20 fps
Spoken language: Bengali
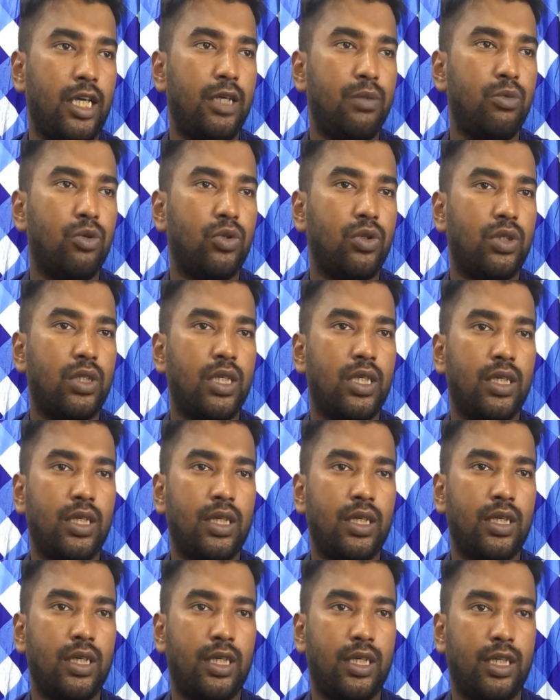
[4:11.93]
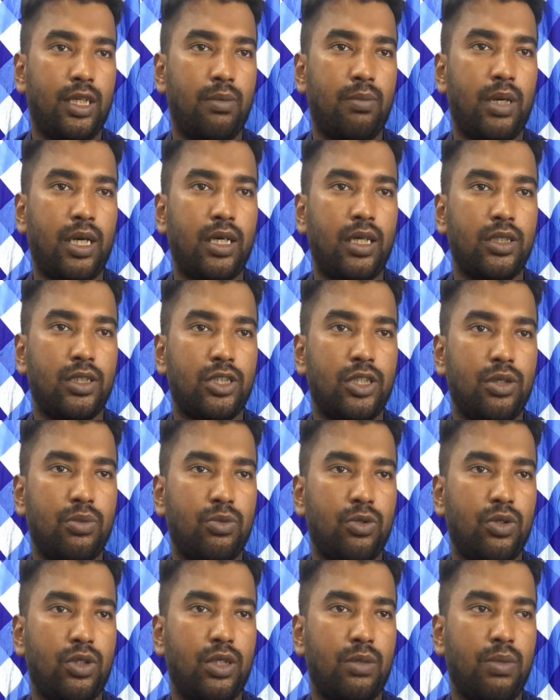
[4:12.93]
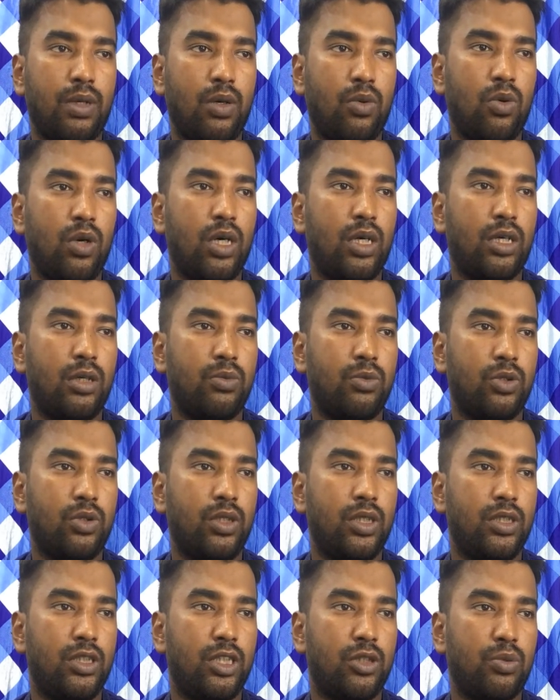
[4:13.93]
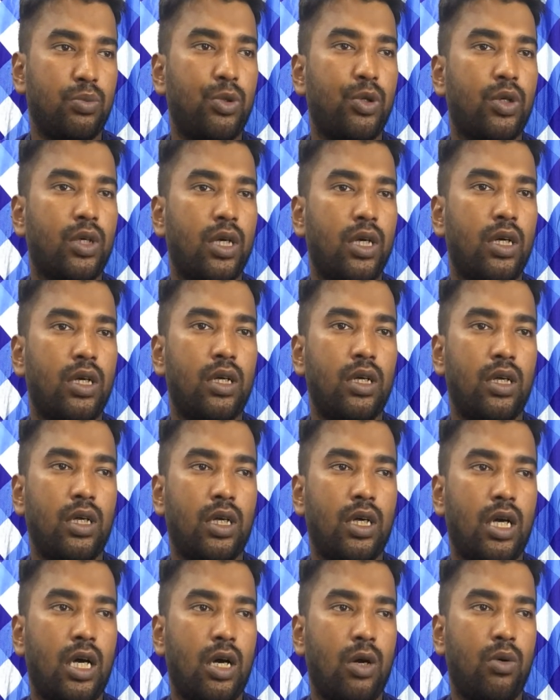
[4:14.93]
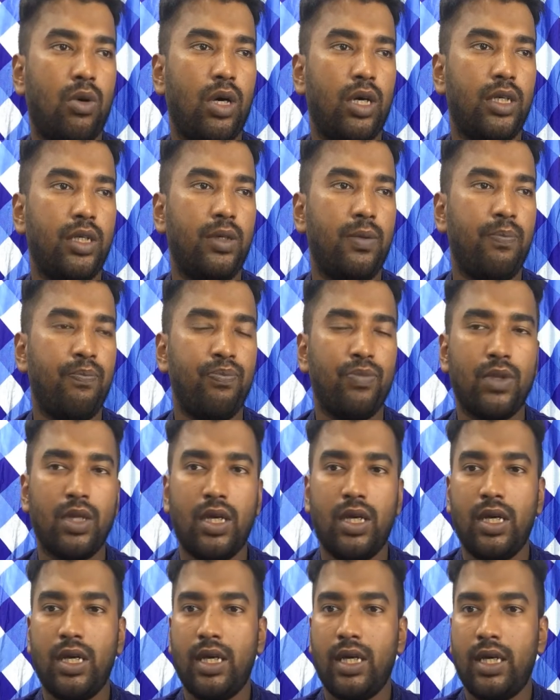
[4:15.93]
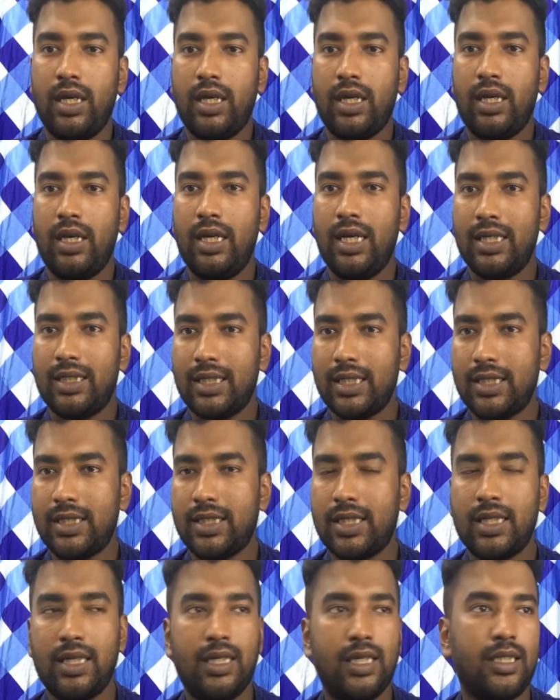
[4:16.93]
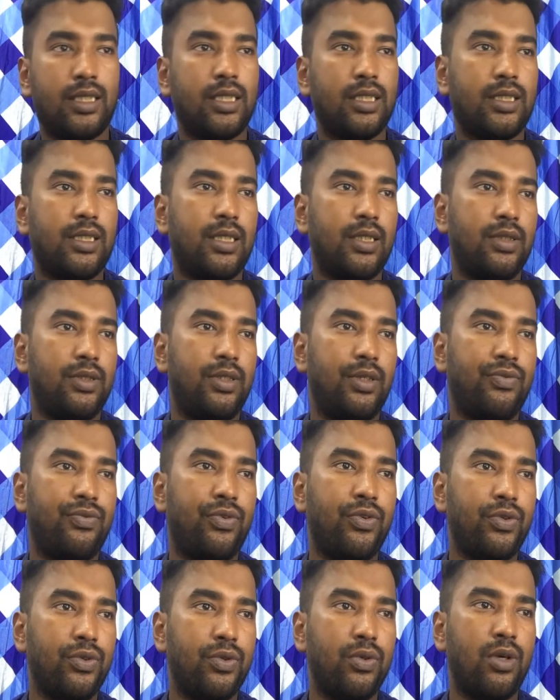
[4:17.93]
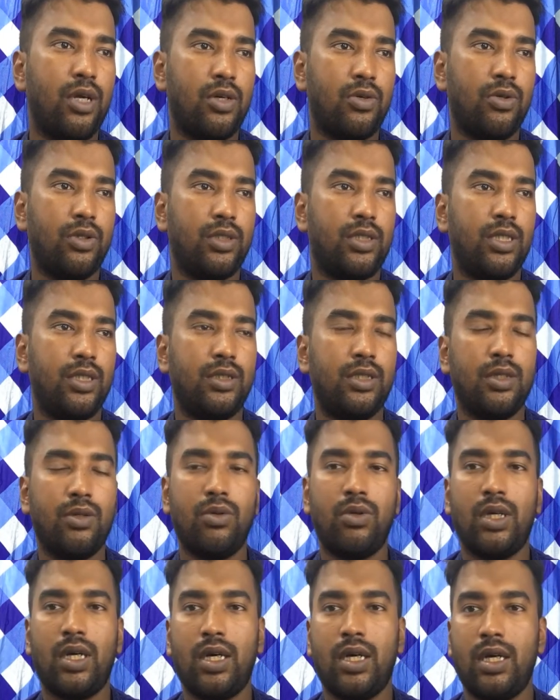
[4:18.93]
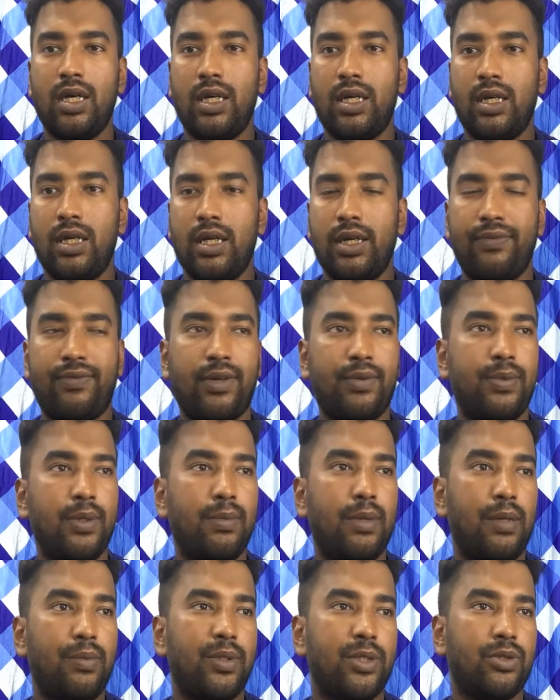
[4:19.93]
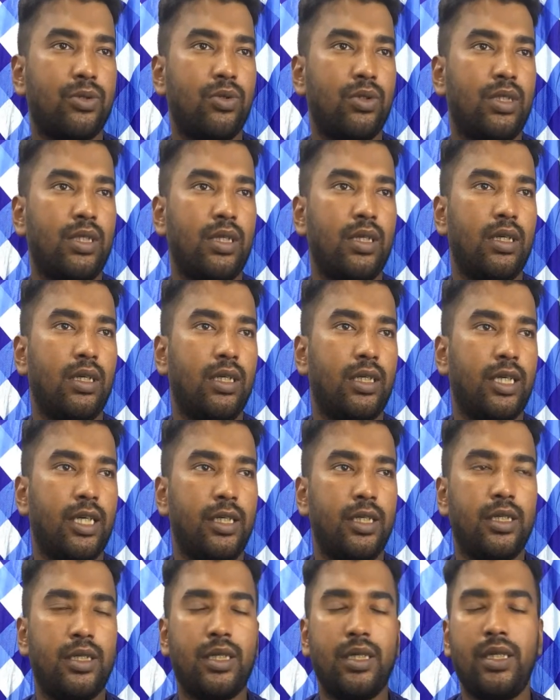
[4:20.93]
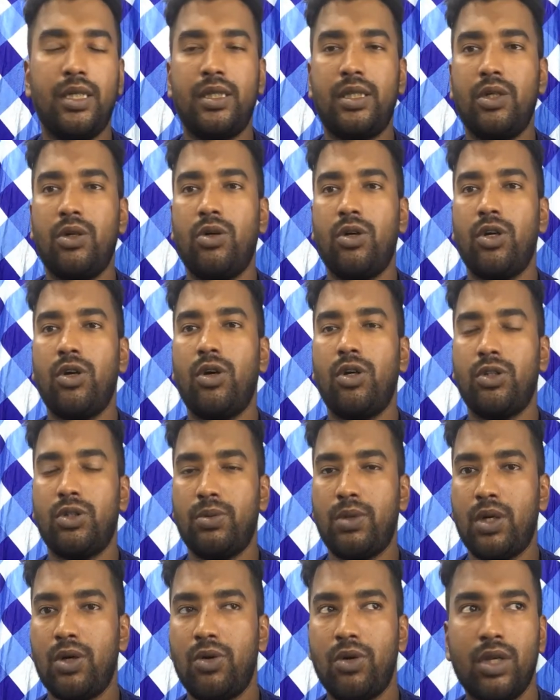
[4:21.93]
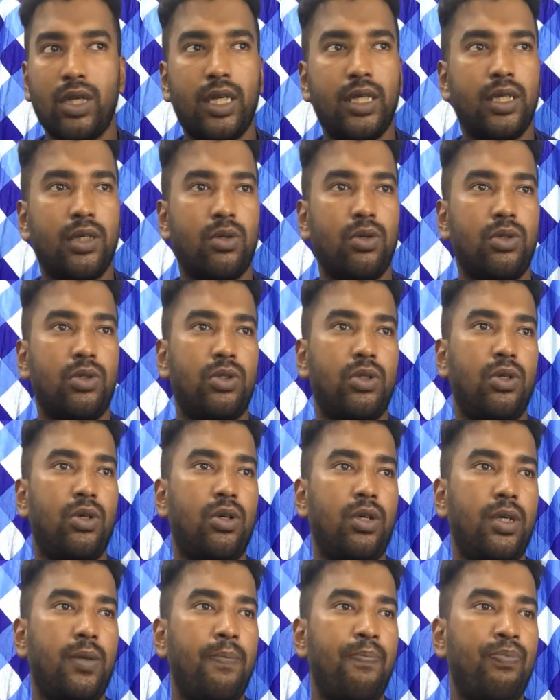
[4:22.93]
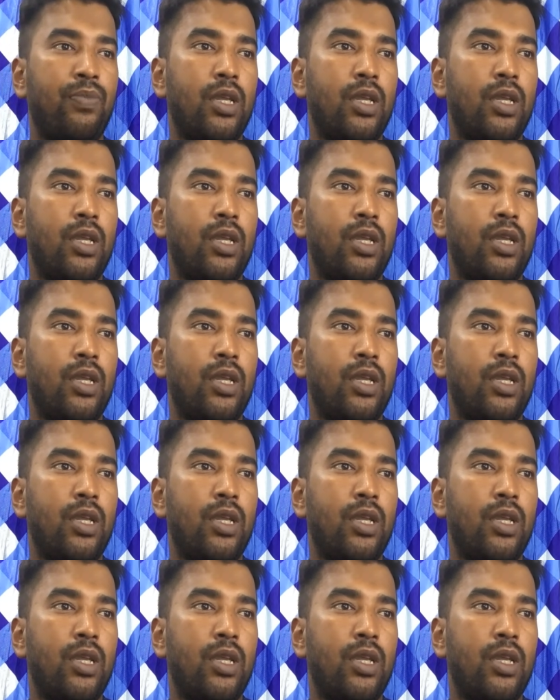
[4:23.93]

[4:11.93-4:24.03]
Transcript: এই মুহূর্তে বাংলাদেশের মধ্যে বা ওয়ার্ল্ডের মধ্যে যত প্রকার হাওয়াই লেটেস্ট লেটেস্ট যে ফোনগুলো রয়েছে যেগুলো এফআরপি বাইপাস করতে গেলে ক্রেডিট নিতে হয় হয়তো বা অনলাইনে করতে হয়